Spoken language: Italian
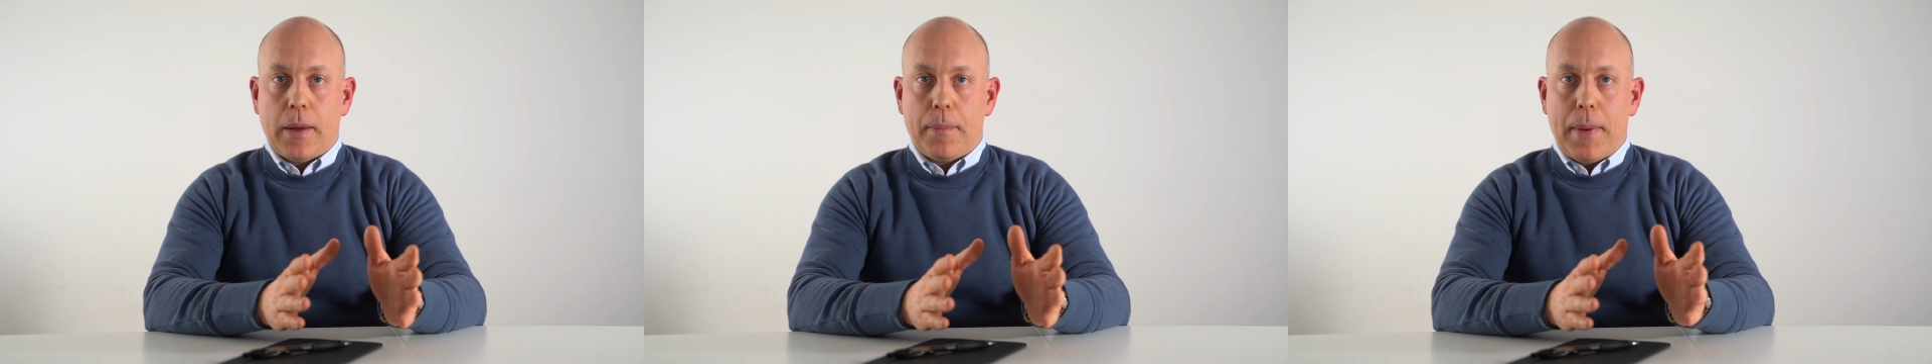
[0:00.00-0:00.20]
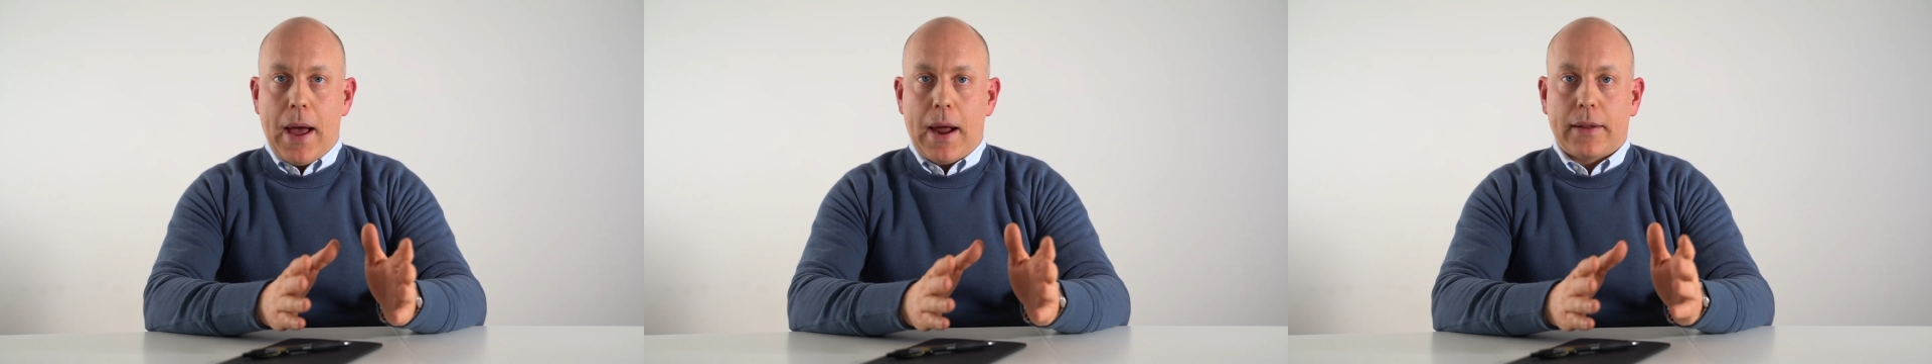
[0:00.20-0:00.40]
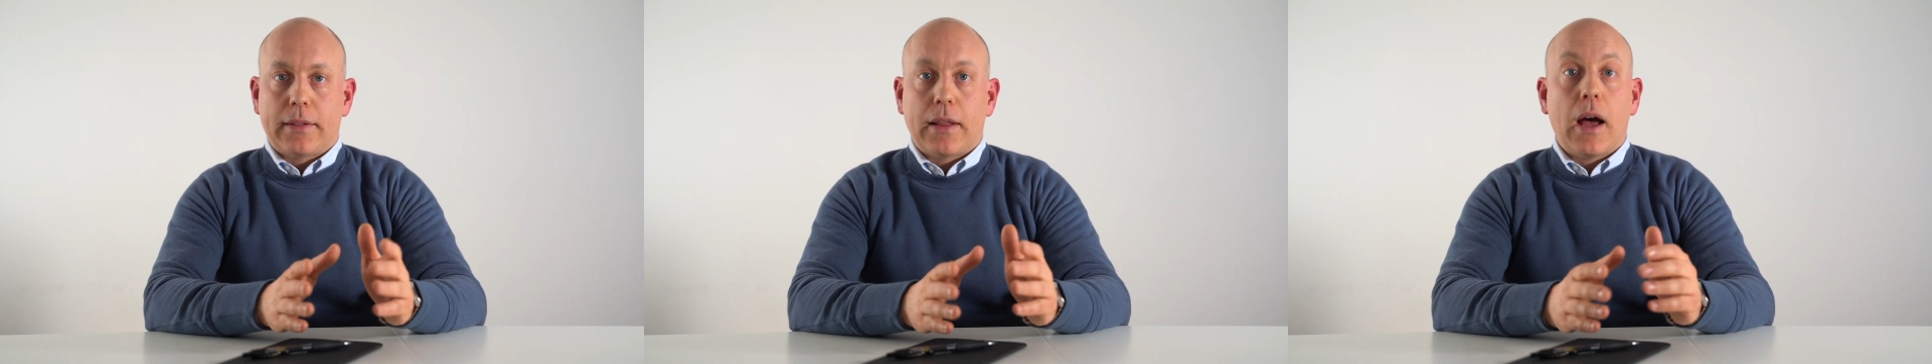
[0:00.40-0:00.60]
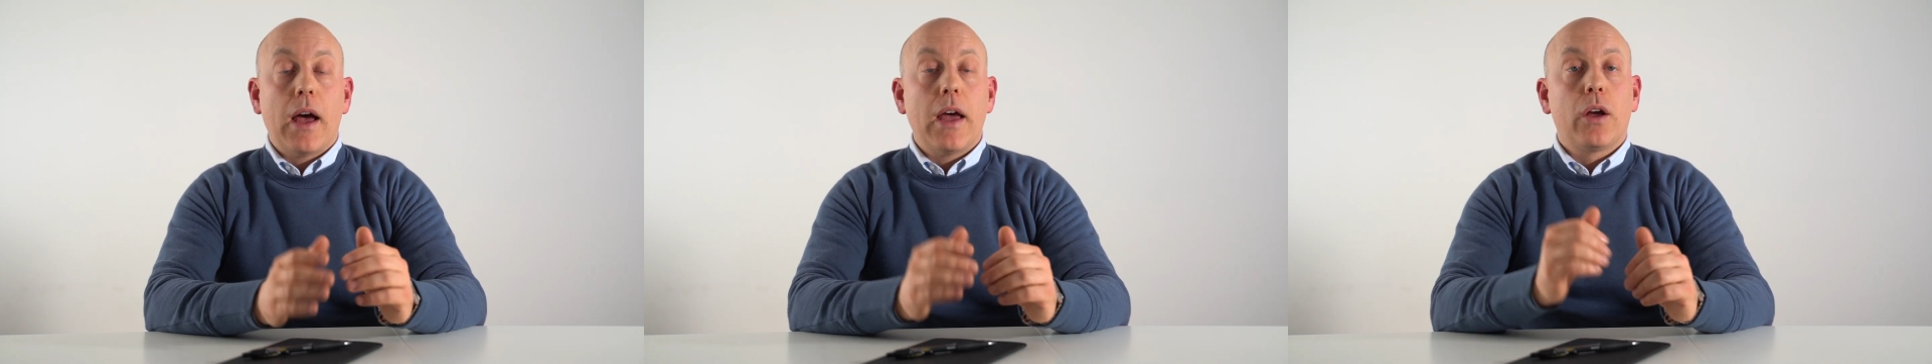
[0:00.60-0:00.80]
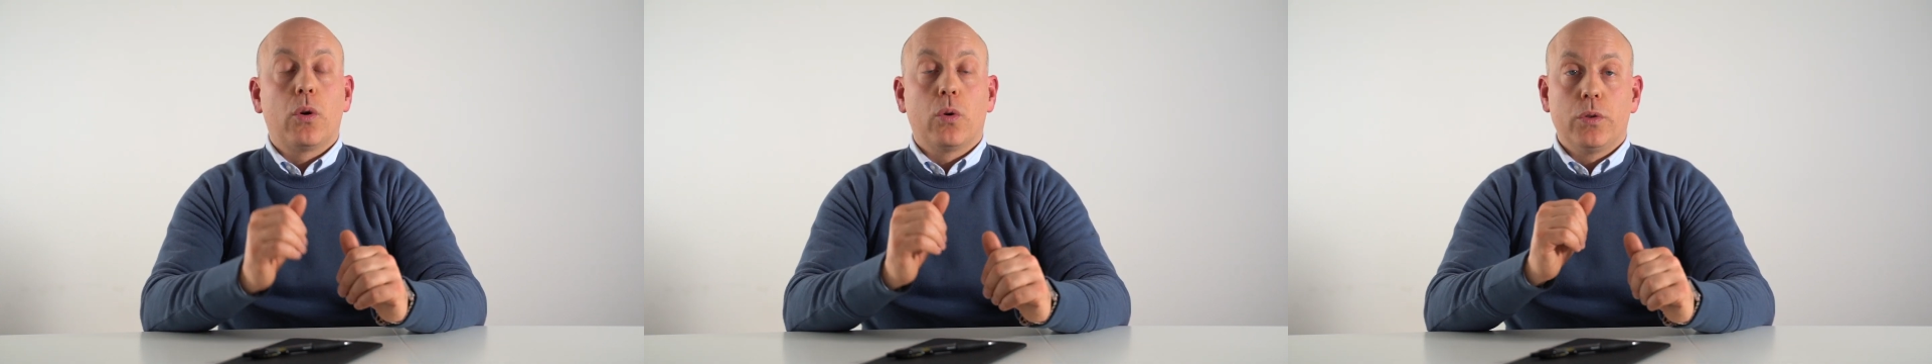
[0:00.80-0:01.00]
aperta
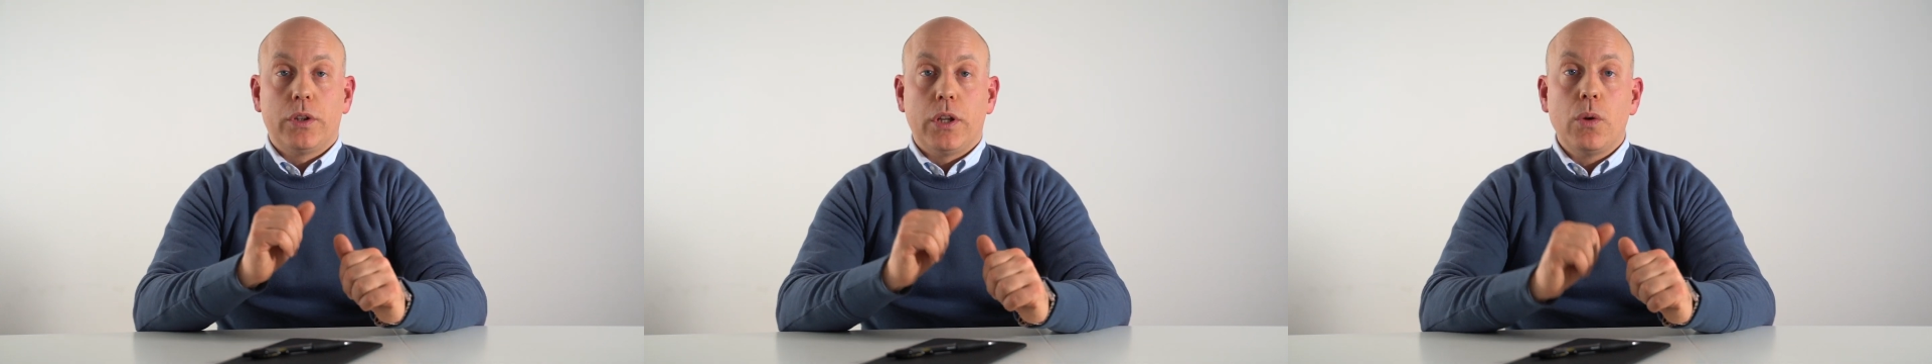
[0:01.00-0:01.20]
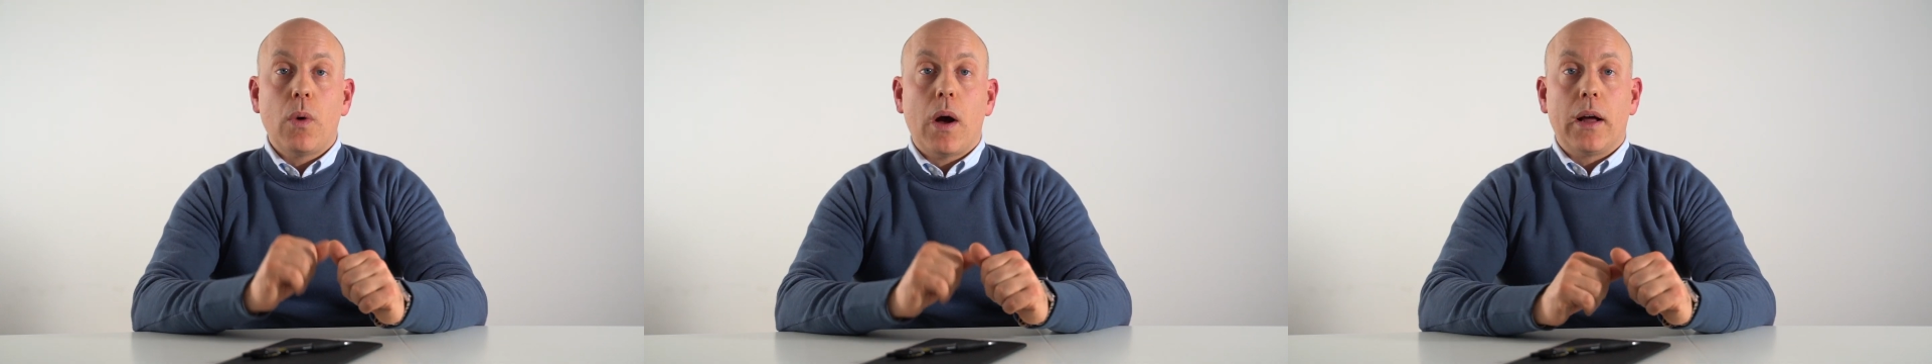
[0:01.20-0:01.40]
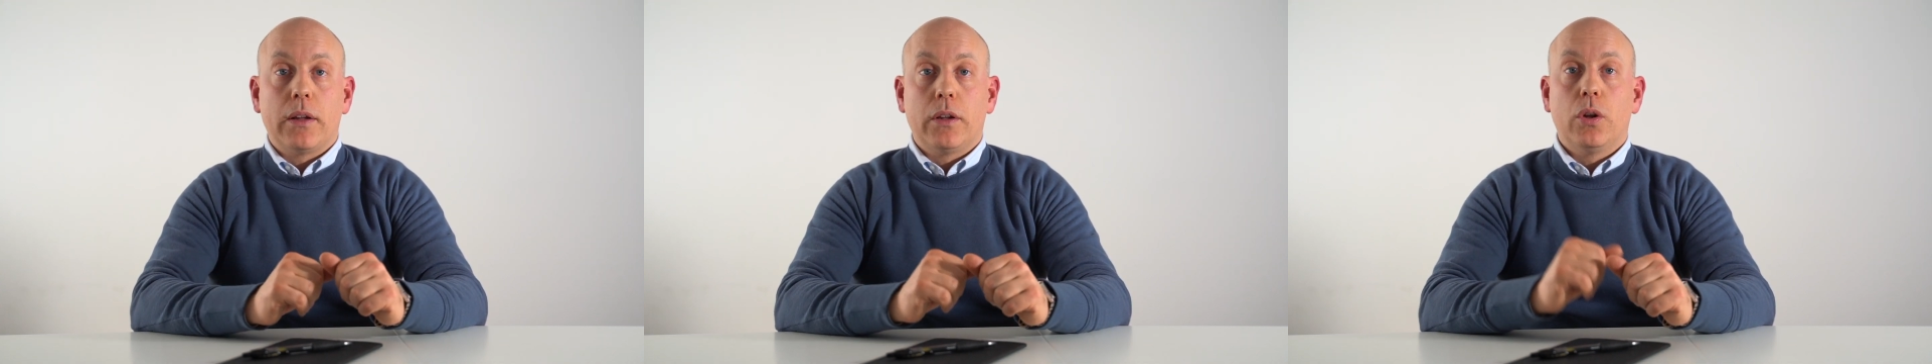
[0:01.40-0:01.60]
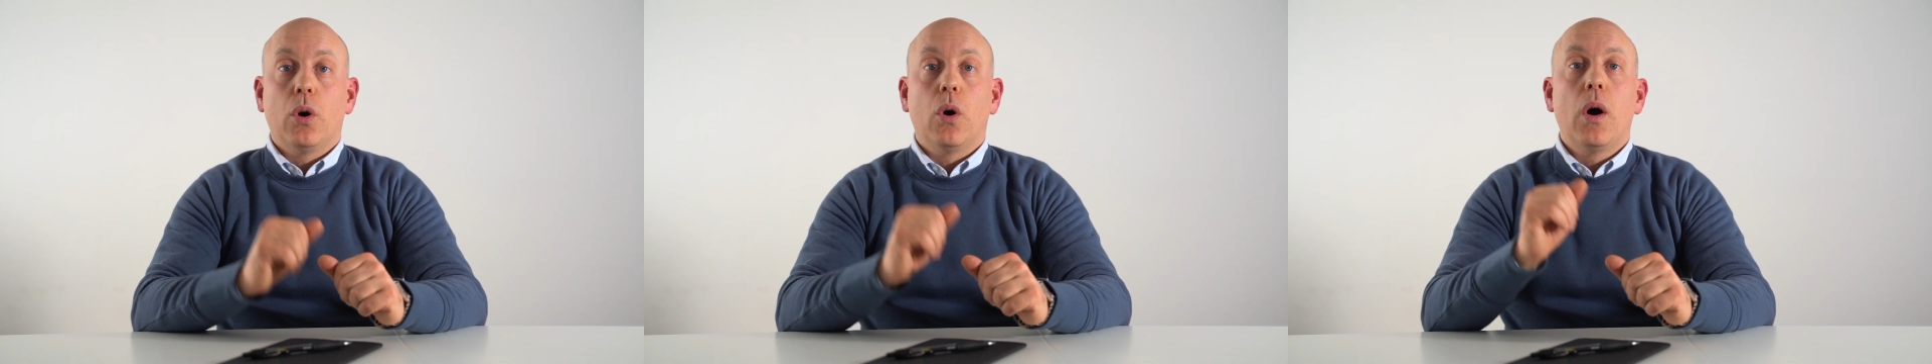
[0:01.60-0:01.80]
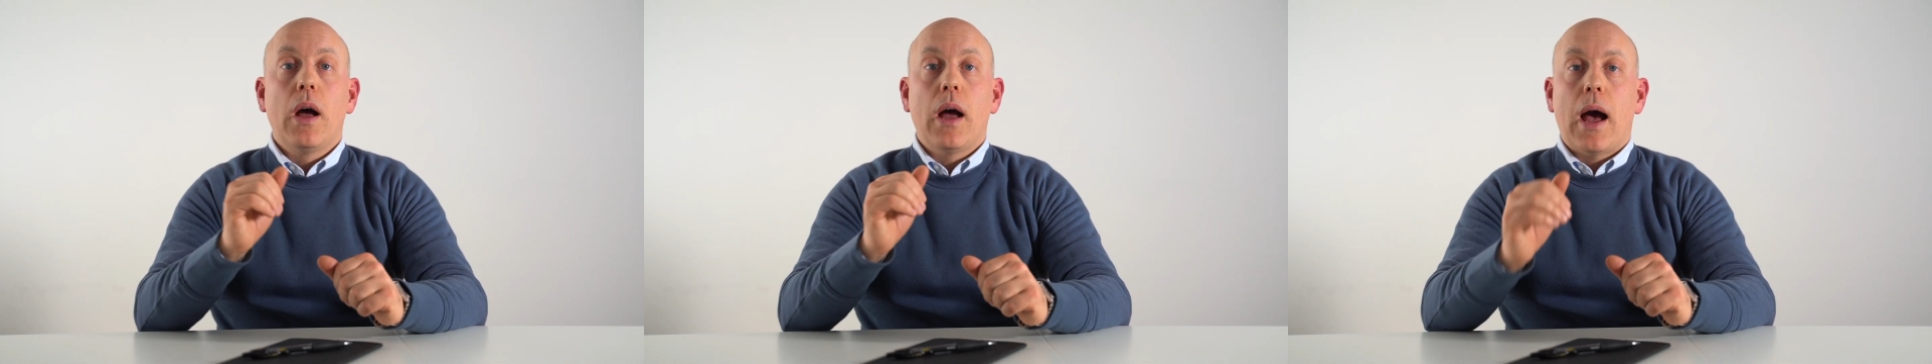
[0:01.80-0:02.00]
e
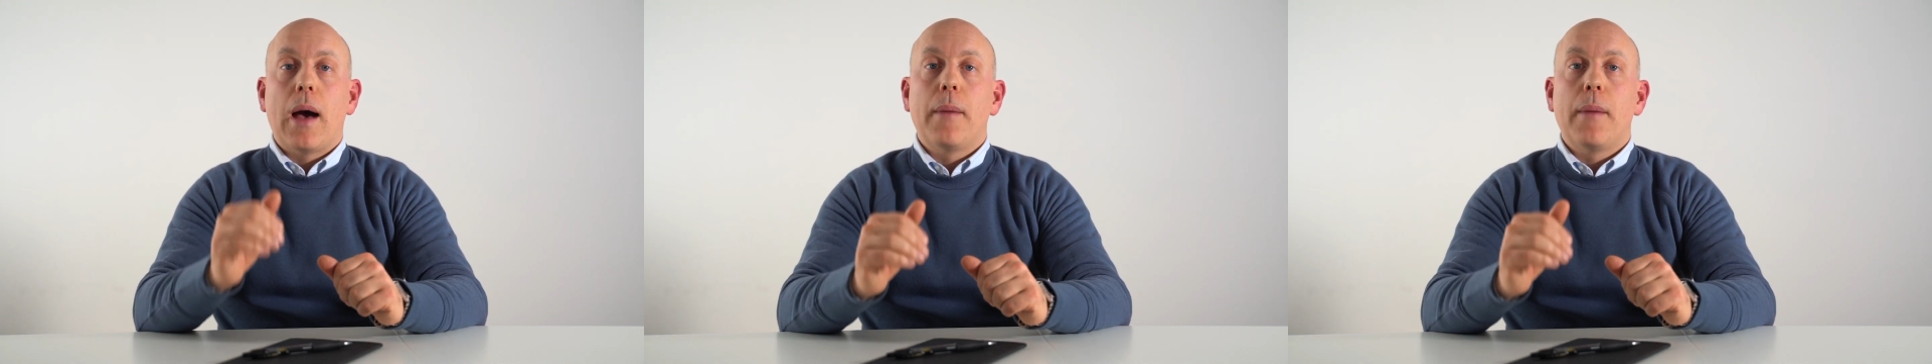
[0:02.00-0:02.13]
continuando